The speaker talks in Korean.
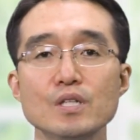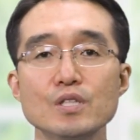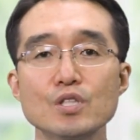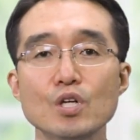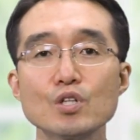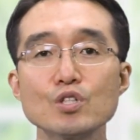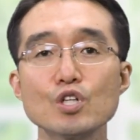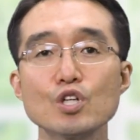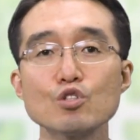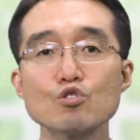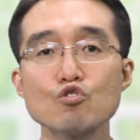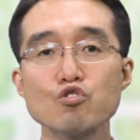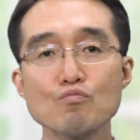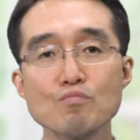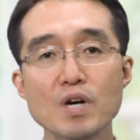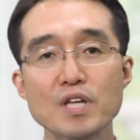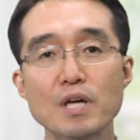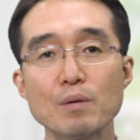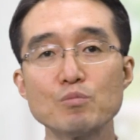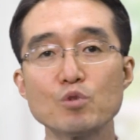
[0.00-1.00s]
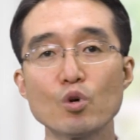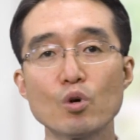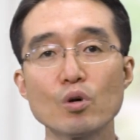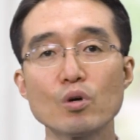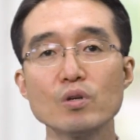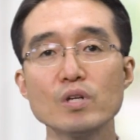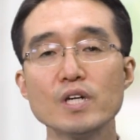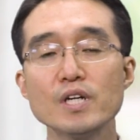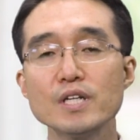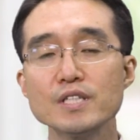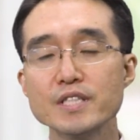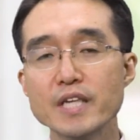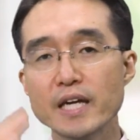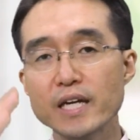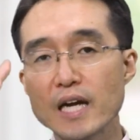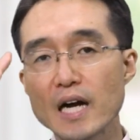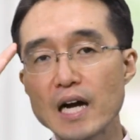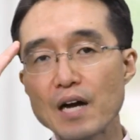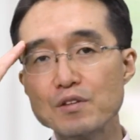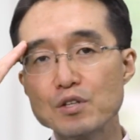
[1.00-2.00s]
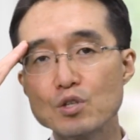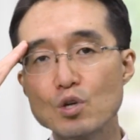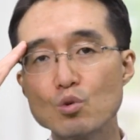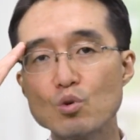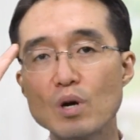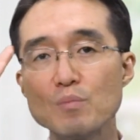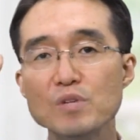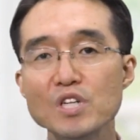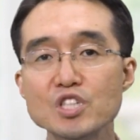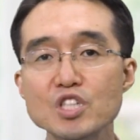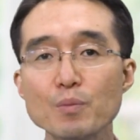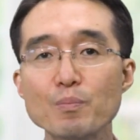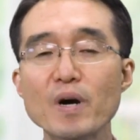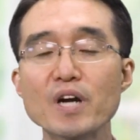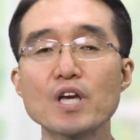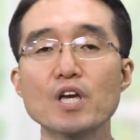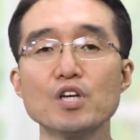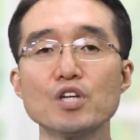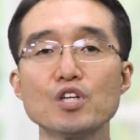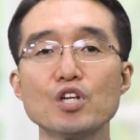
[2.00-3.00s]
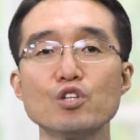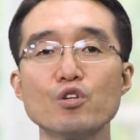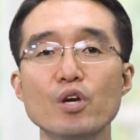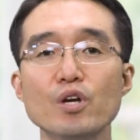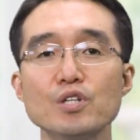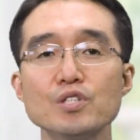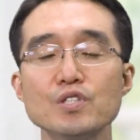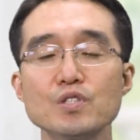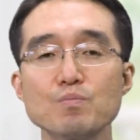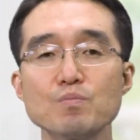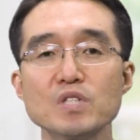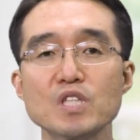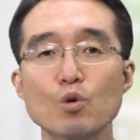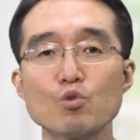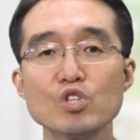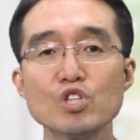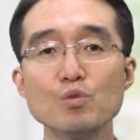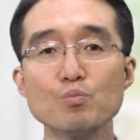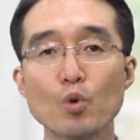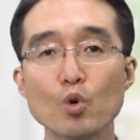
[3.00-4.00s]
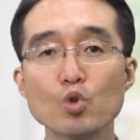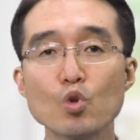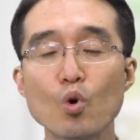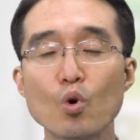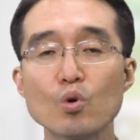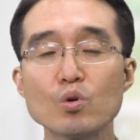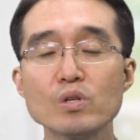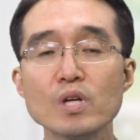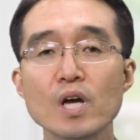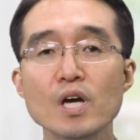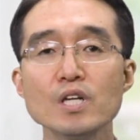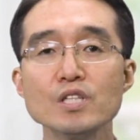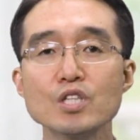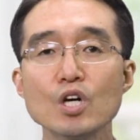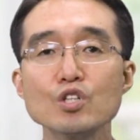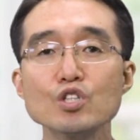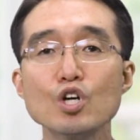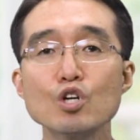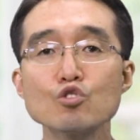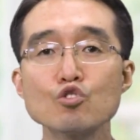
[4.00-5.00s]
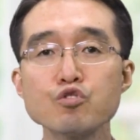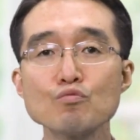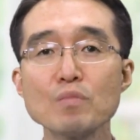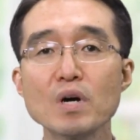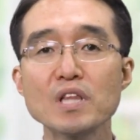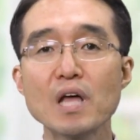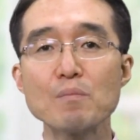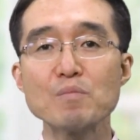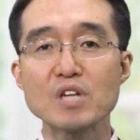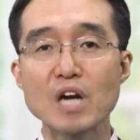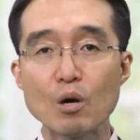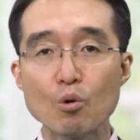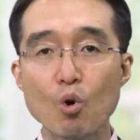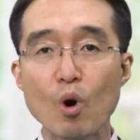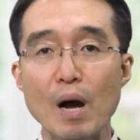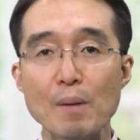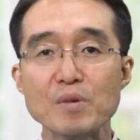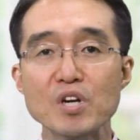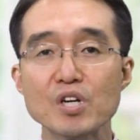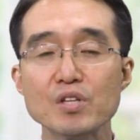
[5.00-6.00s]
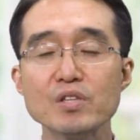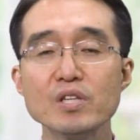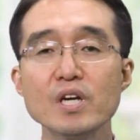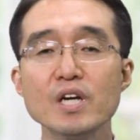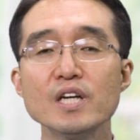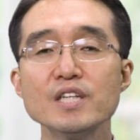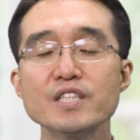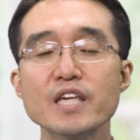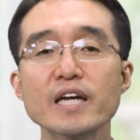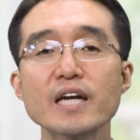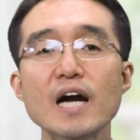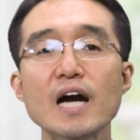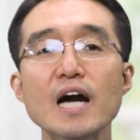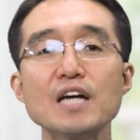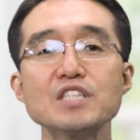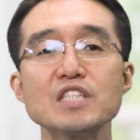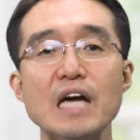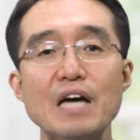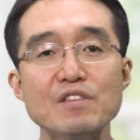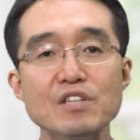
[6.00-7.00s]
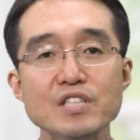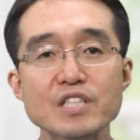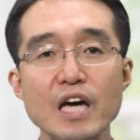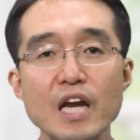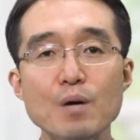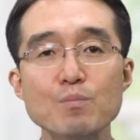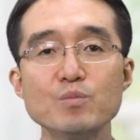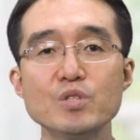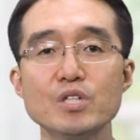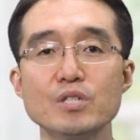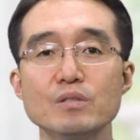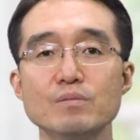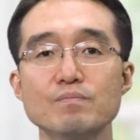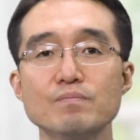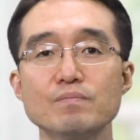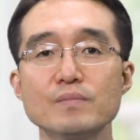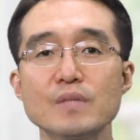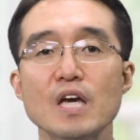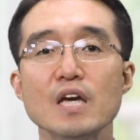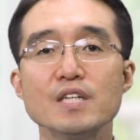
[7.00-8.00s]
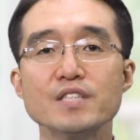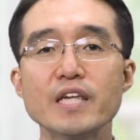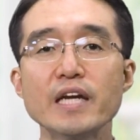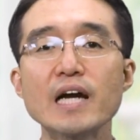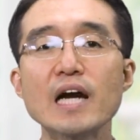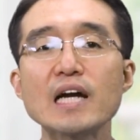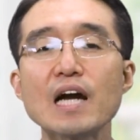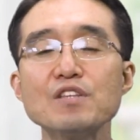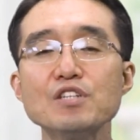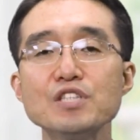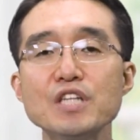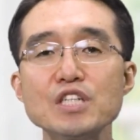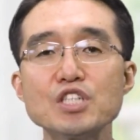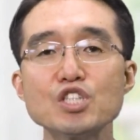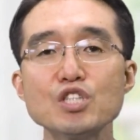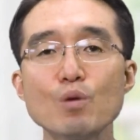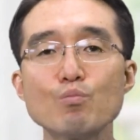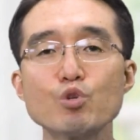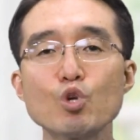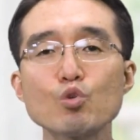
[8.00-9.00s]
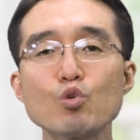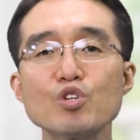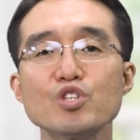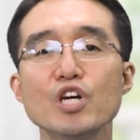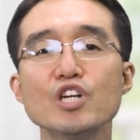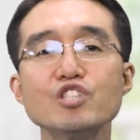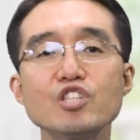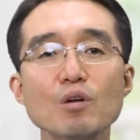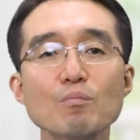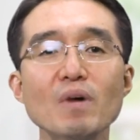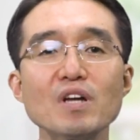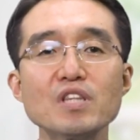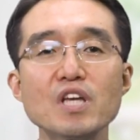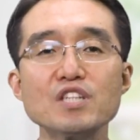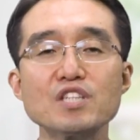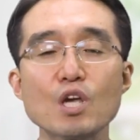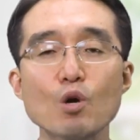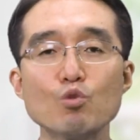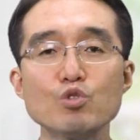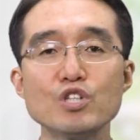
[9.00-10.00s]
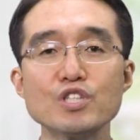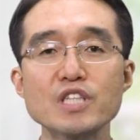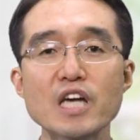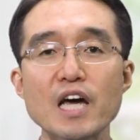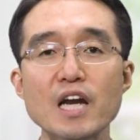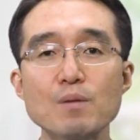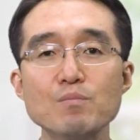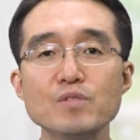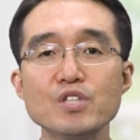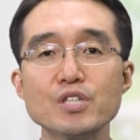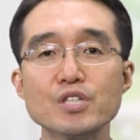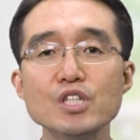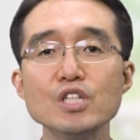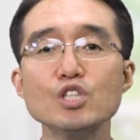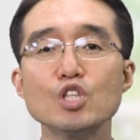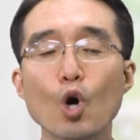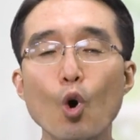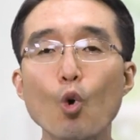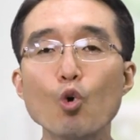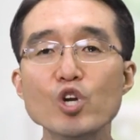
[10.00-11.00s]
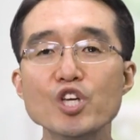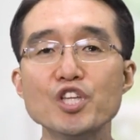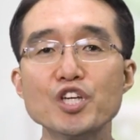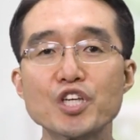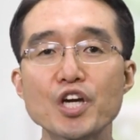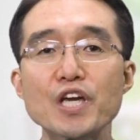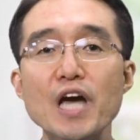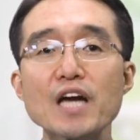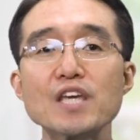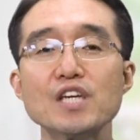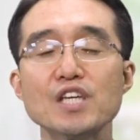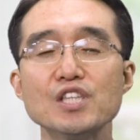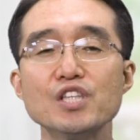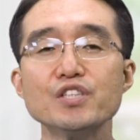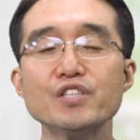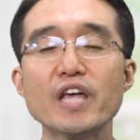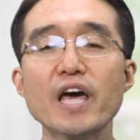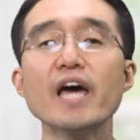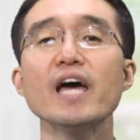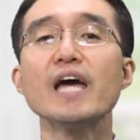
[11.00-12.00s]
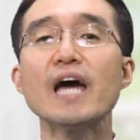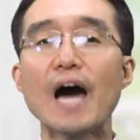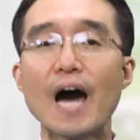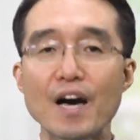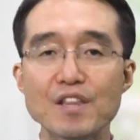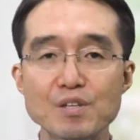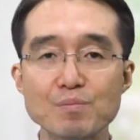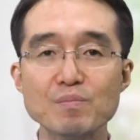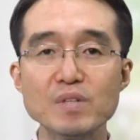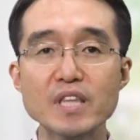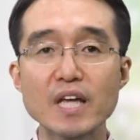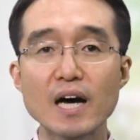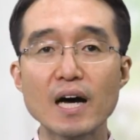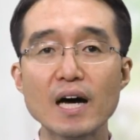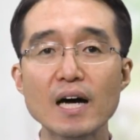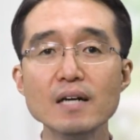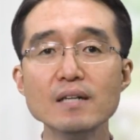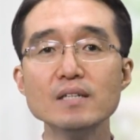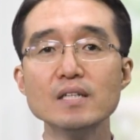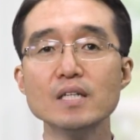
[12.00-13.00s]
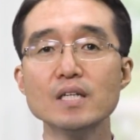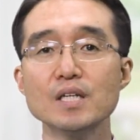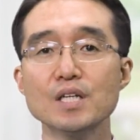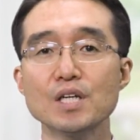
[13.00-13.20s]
성령 충만함도 생각하는 것과 밀접하게 연결되어 있습니다. 우리는 보통 성령 충만함이라고 하면 생각하지 않는 사람들, 생각하는 대신에 무조건 열정만 내세우는 사람들을 떠올리는 경향이 있는데 아닙니다.